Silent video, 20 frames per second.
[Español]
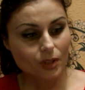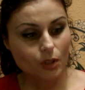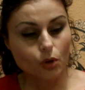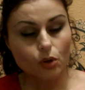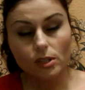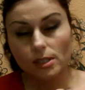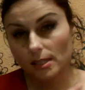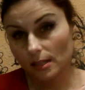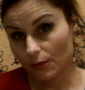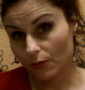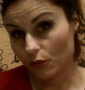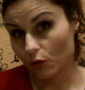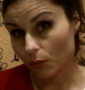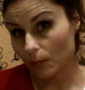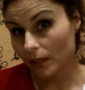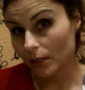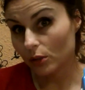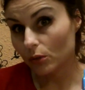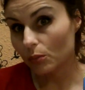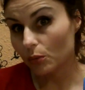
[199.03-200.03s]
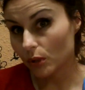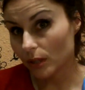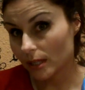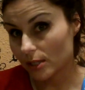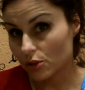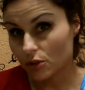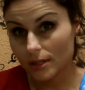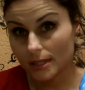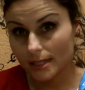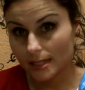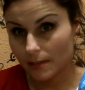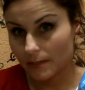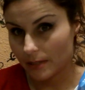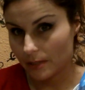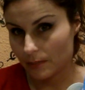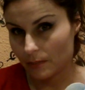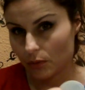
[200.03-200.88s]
con este formato porque son las que más